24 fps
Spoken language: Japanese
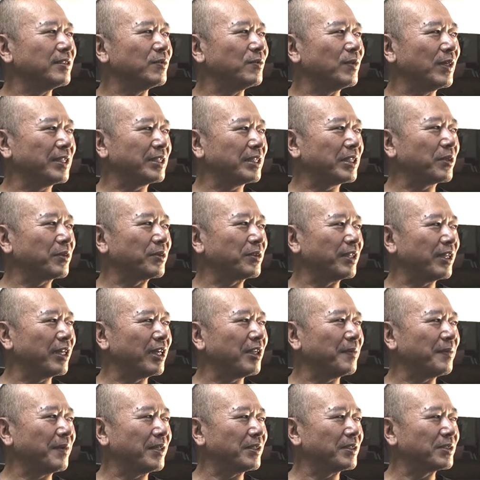湧いたのであ
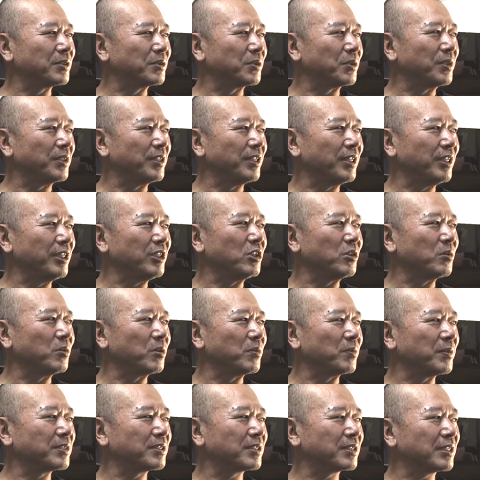ればそれでいいと思い
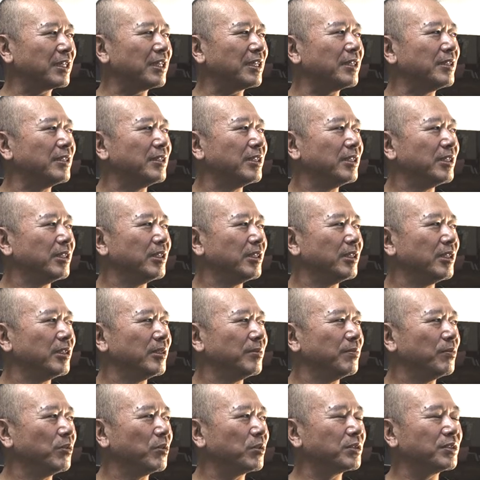ますが、
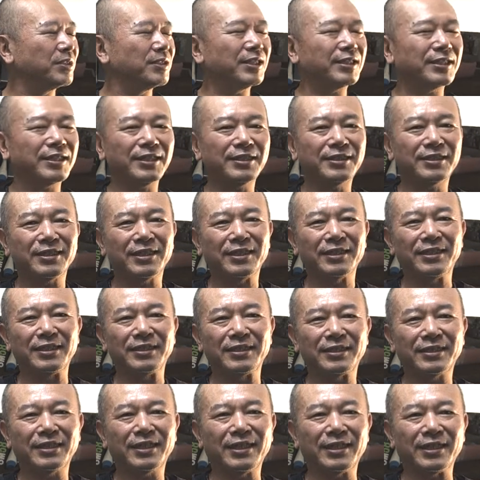僕がキャッチャーで
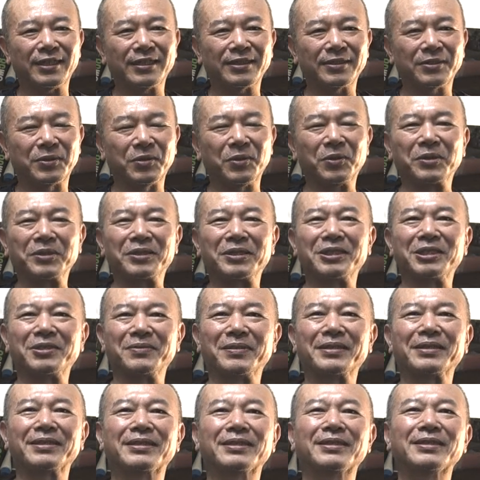したら抗議し
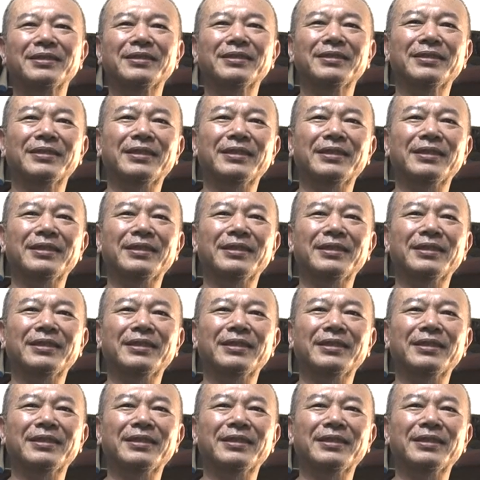ます。